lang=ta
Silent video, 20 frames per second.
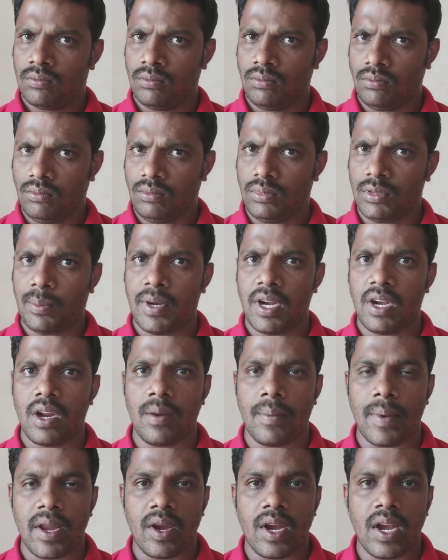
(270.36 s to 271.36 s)
ம் அப்படின்னு
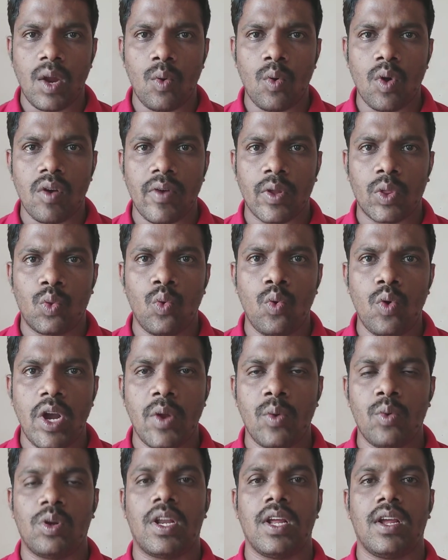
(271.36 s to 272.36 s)
நிற்கணும் என்ன உணர்வை
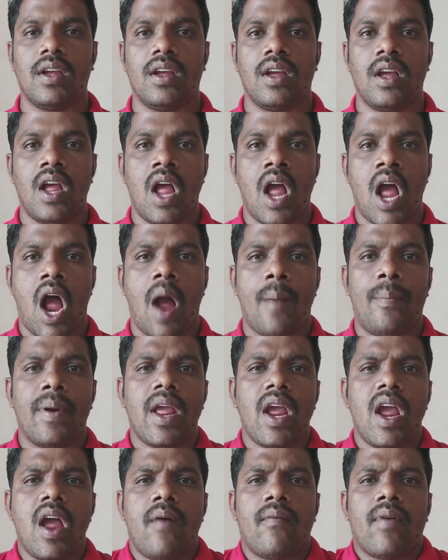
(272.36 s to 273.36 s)
தூண்டி விட்டு
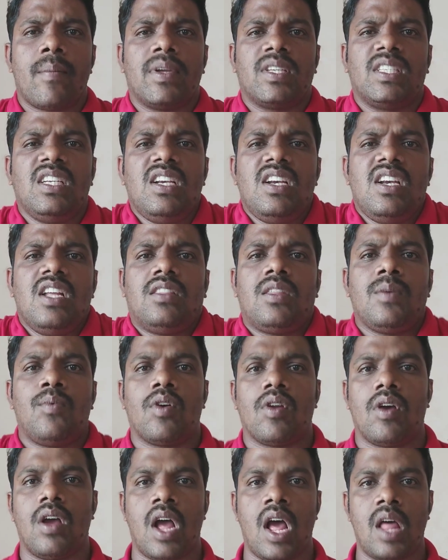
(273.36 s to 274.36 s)
அப்படியே அவன் நம்ம சில்லுத்து
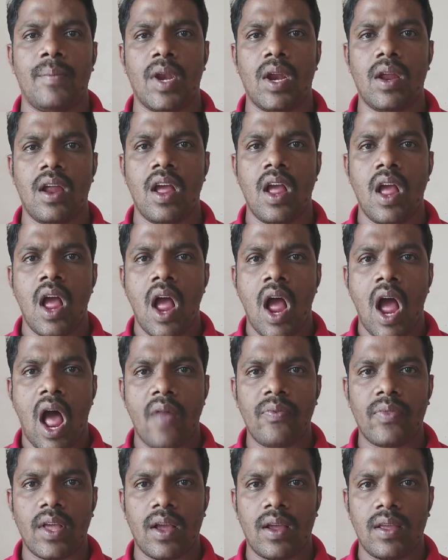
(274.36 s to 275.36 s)
போனோம் அதுமாரி
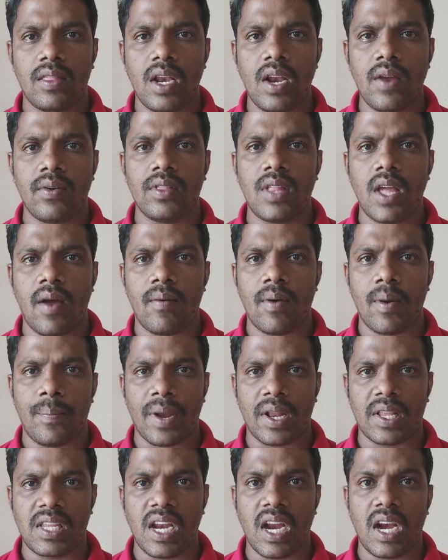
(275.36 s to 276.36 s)
அந்த இதில் வந்து அவனை
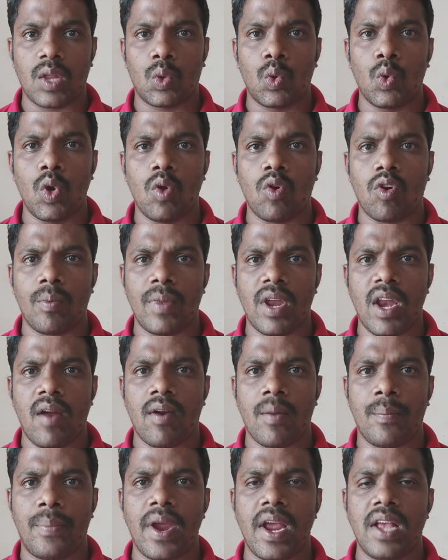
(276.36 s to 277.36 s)
பிரச்சனைகளை தூண்டி விடுற மாரி
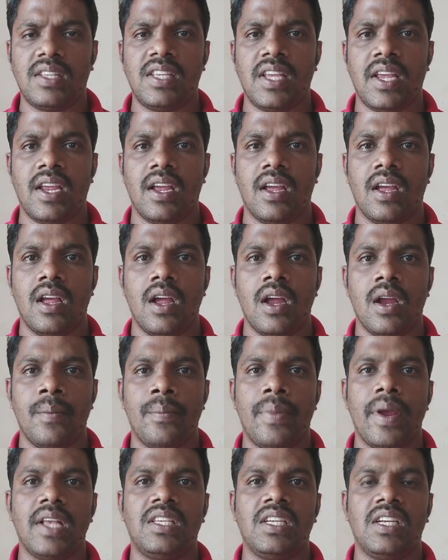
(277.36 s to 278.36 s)
அவனை பேசி
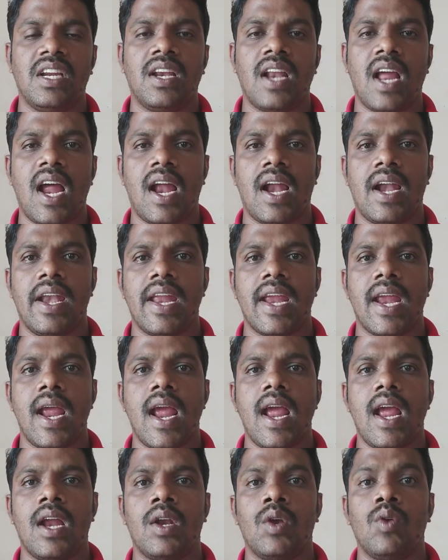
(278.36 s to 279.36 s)
பேசிட்டிங்கன்னா
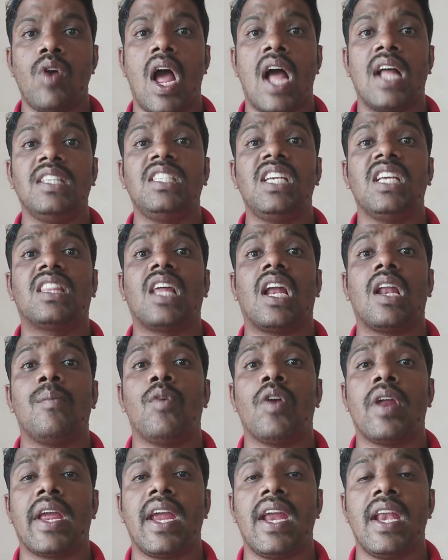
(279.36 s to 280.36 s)
நீங்கள் இன்னும் அஞ்சு
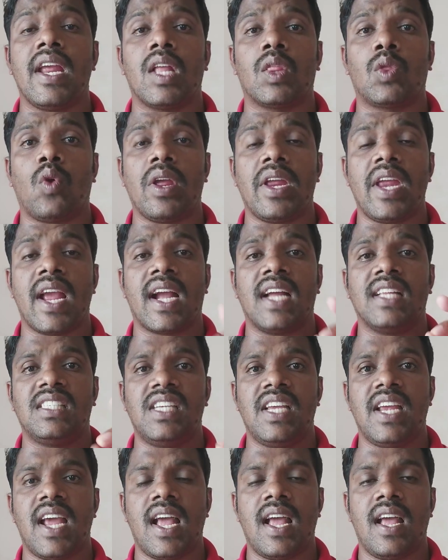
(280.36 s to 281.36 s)
தலைமுறைக்கு நீங்கள் தொடங்கிய
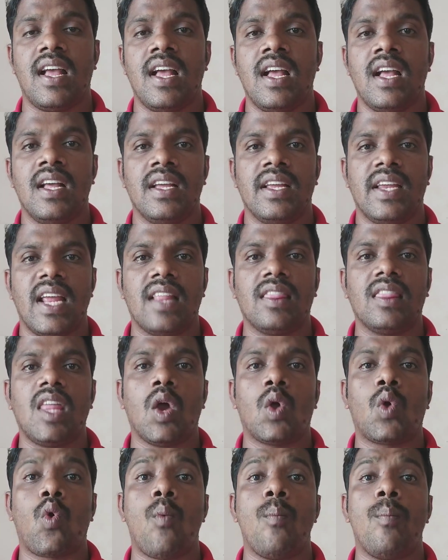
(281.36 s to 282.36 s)
கட்சியை எந்த
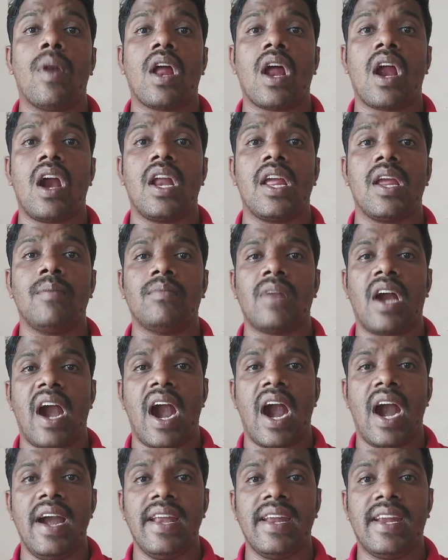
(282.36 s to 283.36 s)
கும்பனாலையும்
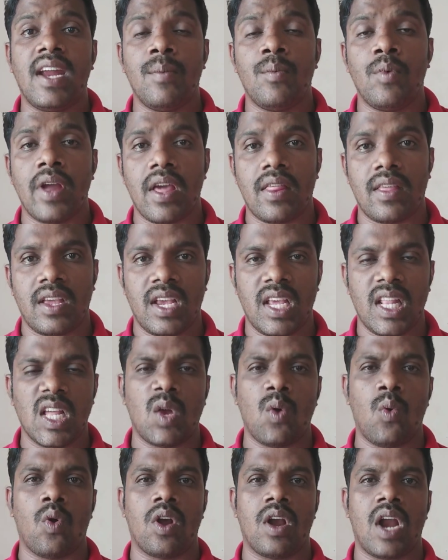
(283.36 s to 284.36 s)
அழிக்க முடியாது
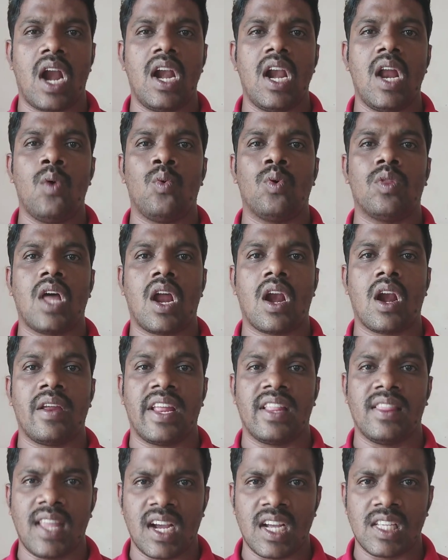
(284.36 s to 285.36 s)
இதுக்கு ஒரு நல்ல
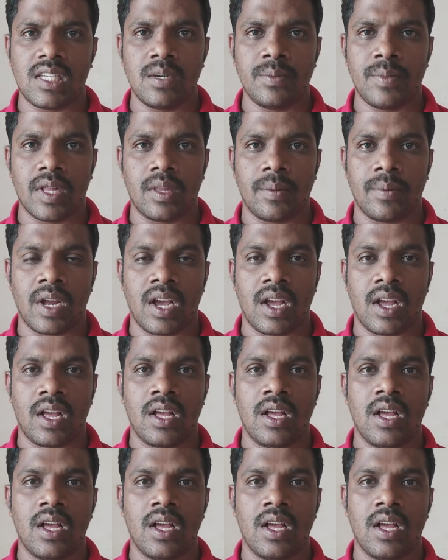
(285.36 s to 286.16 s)
உதாரணம் எந்த கட்சின்னு பார்த்தோம்னா